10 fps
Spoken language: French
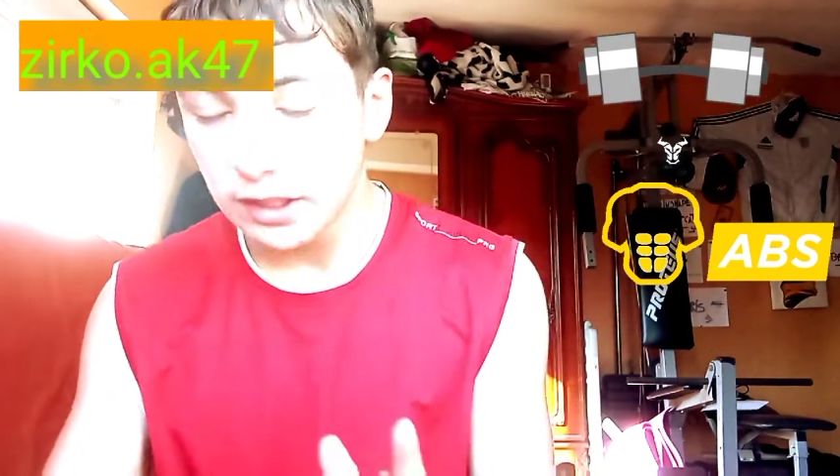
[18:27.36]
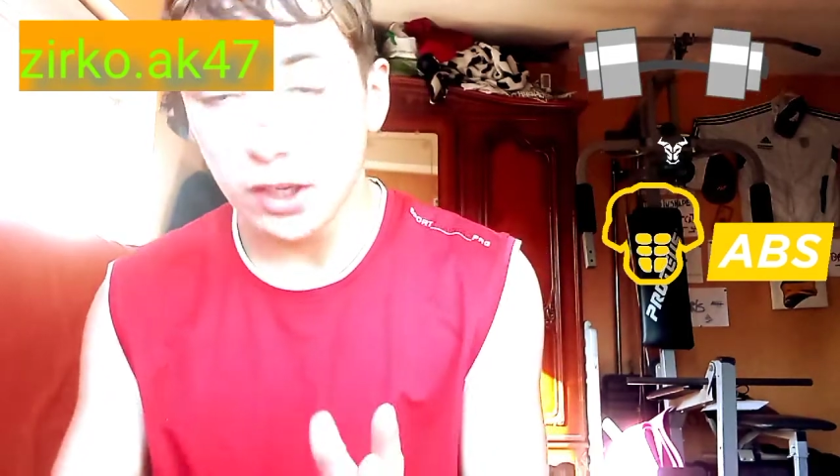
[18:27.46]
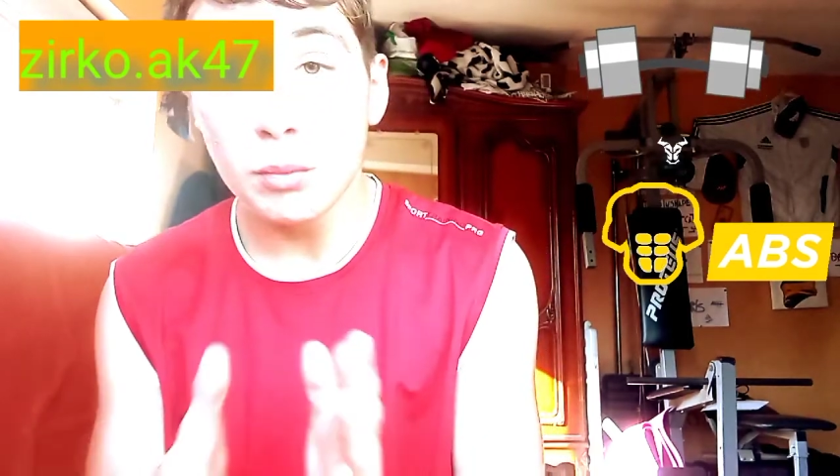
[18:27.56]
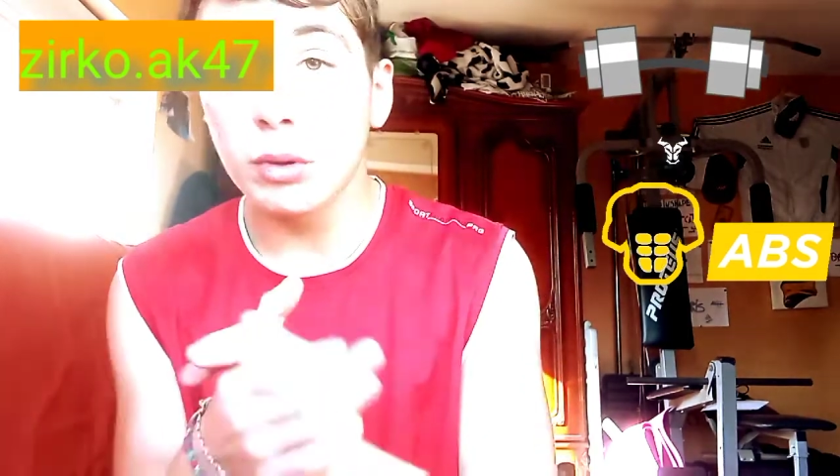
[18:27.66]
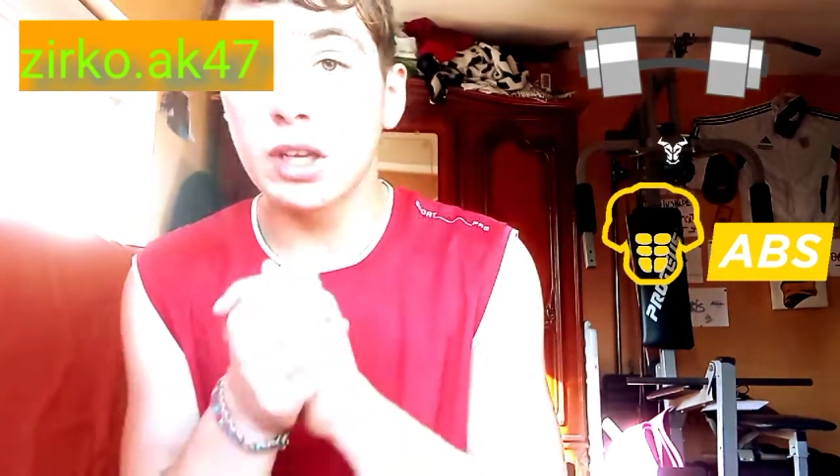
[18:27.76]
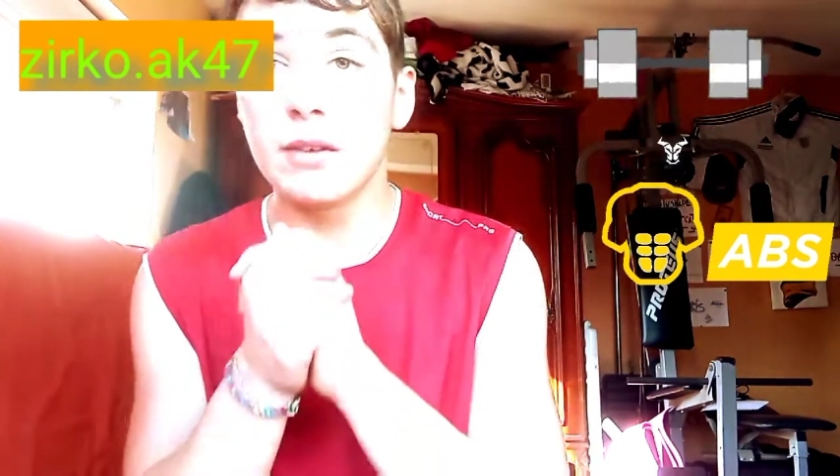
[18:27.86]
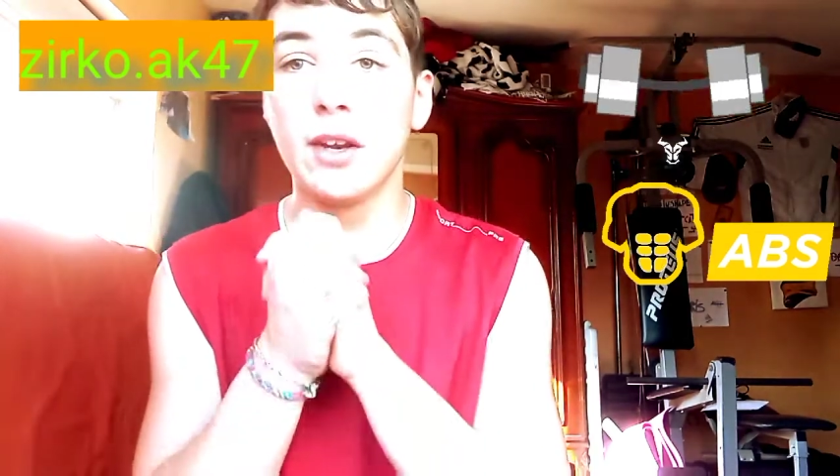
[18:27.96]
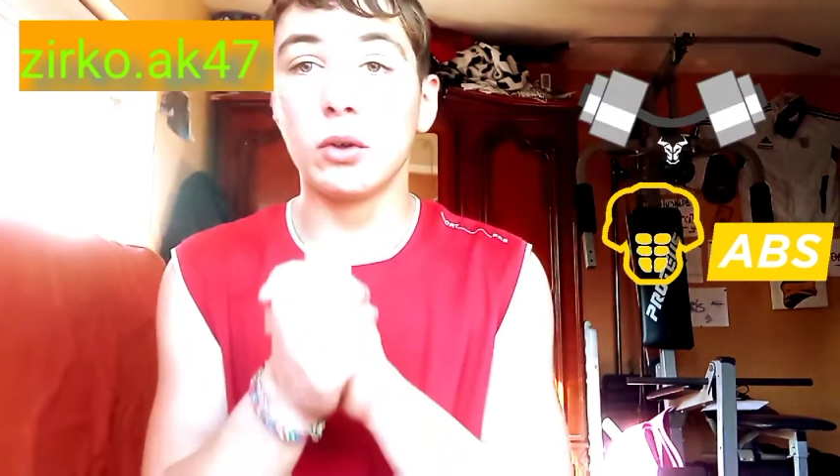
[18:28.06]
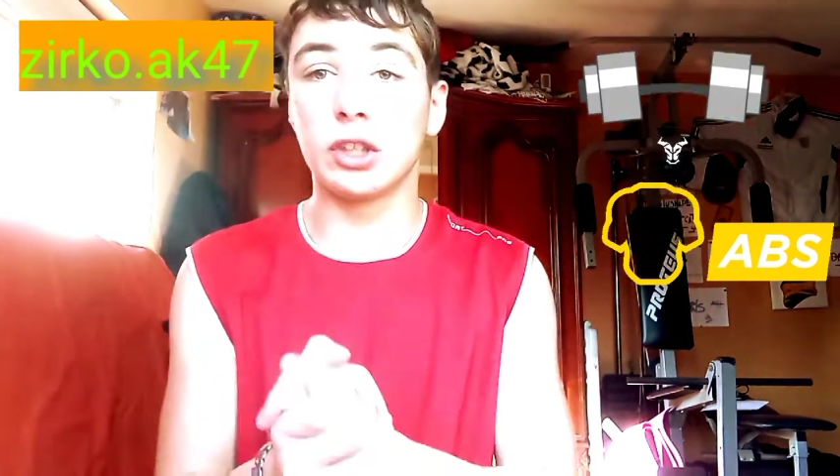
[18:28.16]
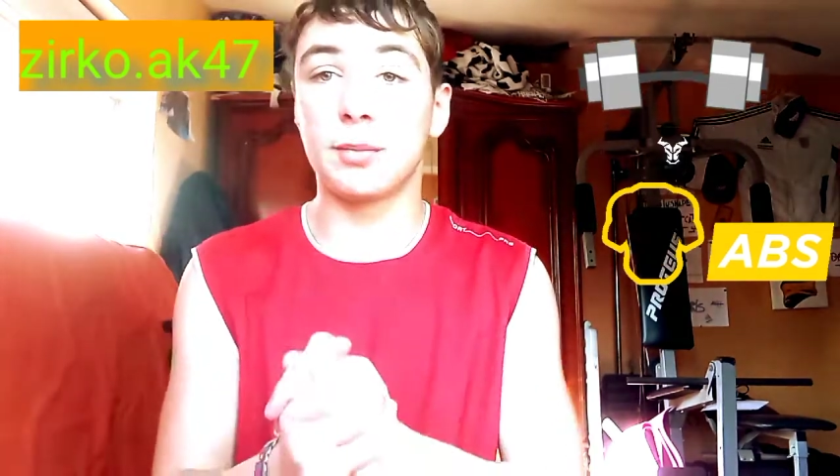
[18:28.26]
Non mais c'était tout pour
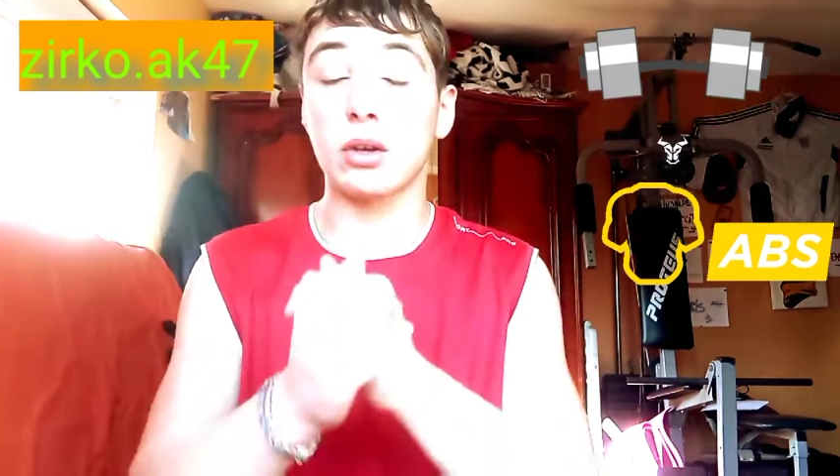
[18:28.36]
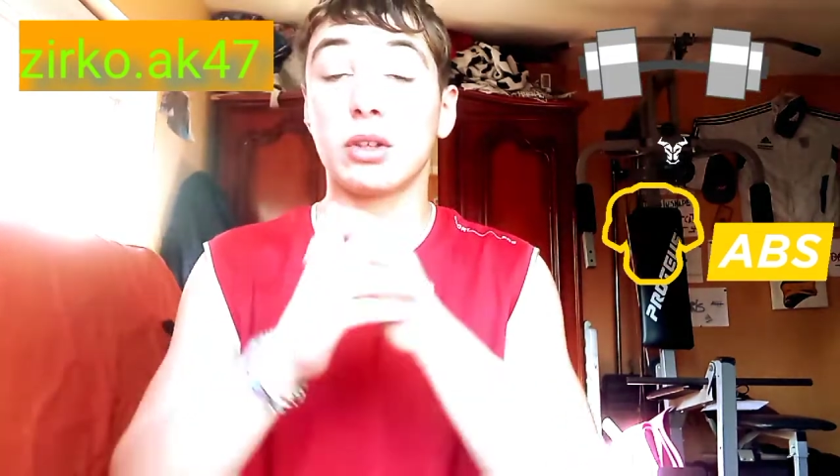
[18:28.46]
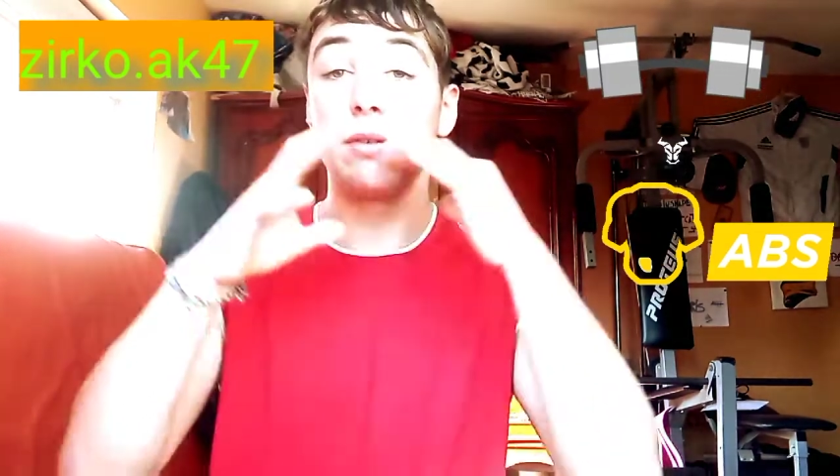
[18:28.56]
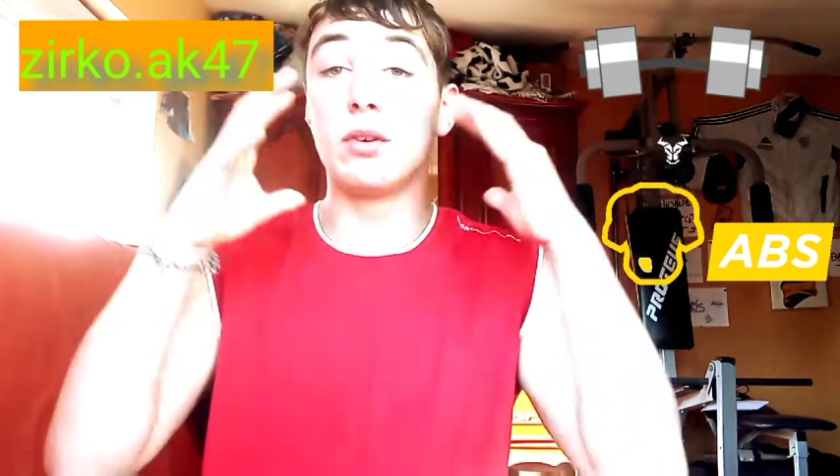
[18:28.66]
cette vidéo. J'espère